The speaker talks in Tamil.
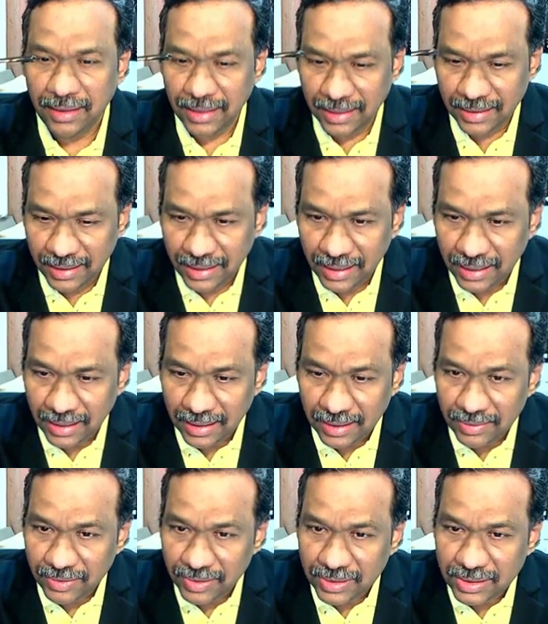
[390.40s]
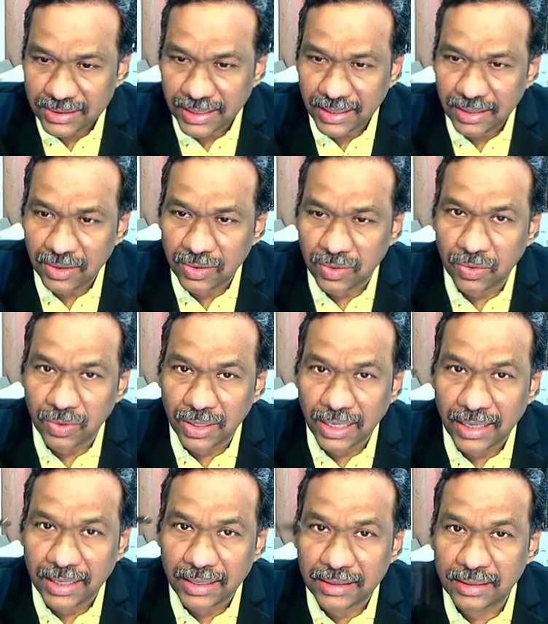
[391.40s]
எதையெல்லாம் வந்து
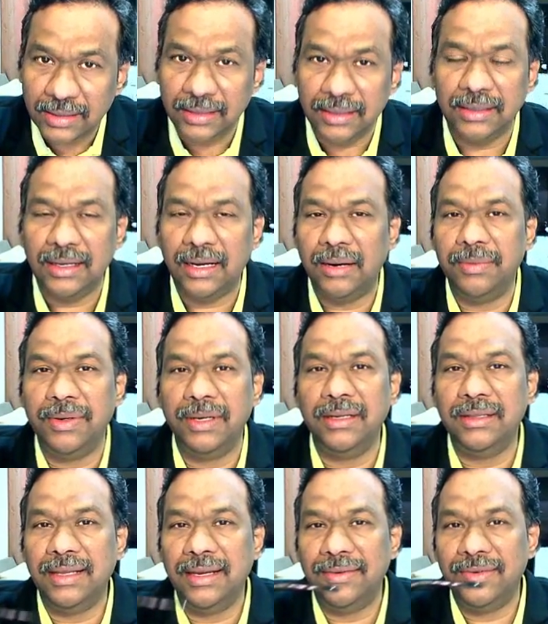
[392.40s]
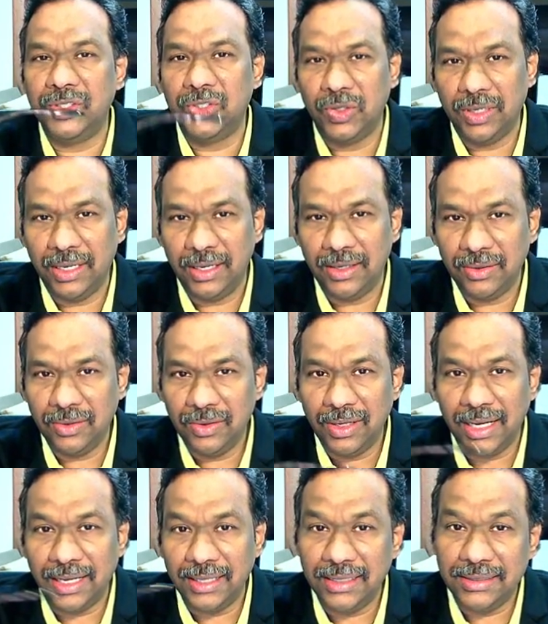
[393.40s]
செய்யக்கூடாது அப்படின்னு தேவன் சொன்னாரோ
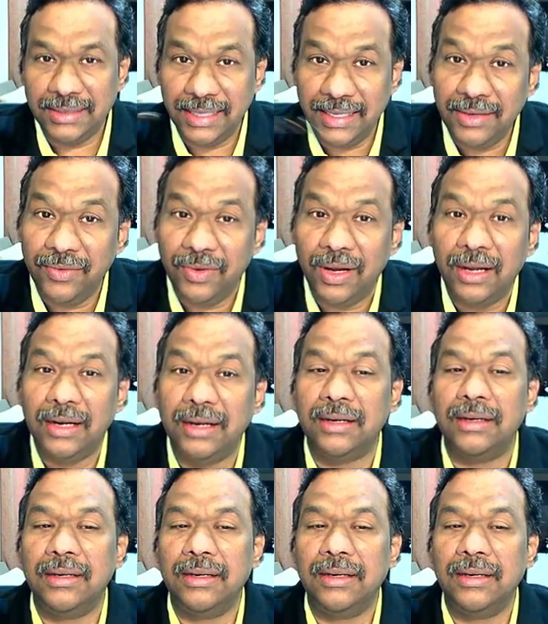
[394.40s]
அதை செய்வான்